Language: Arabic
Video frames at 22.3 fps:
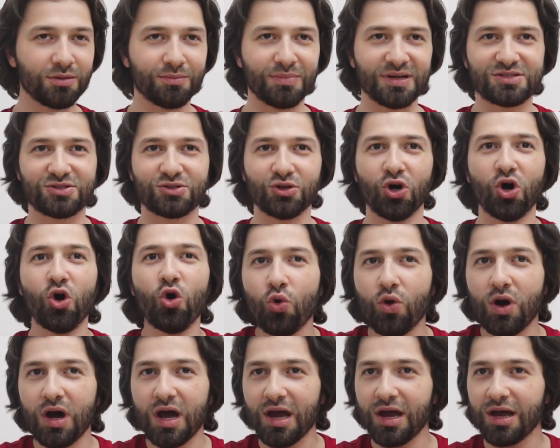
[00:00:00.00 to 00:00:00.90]
بس
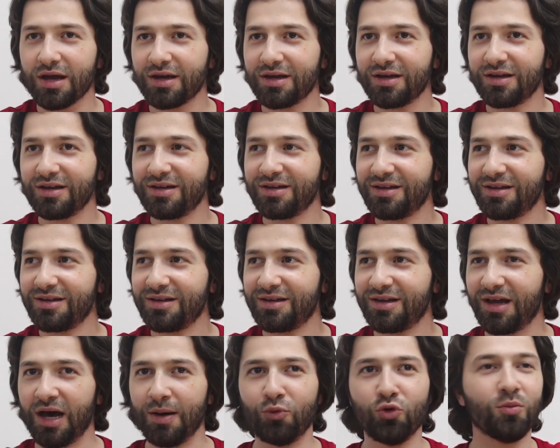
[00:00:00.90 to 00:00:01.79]
هو
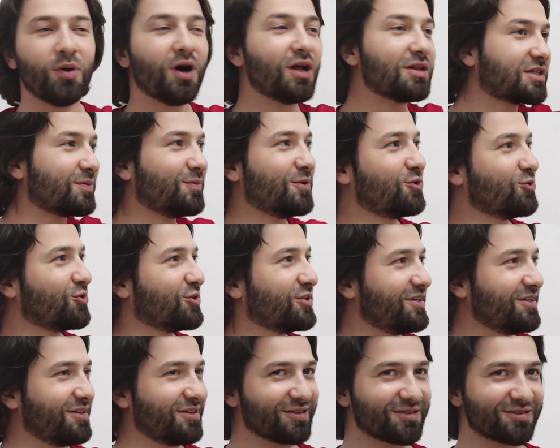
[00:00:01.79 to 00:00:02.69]
ابوه مالتي
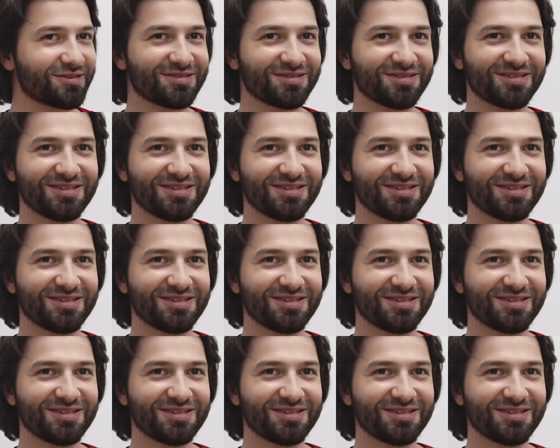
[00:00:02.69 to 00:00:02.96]
مليونير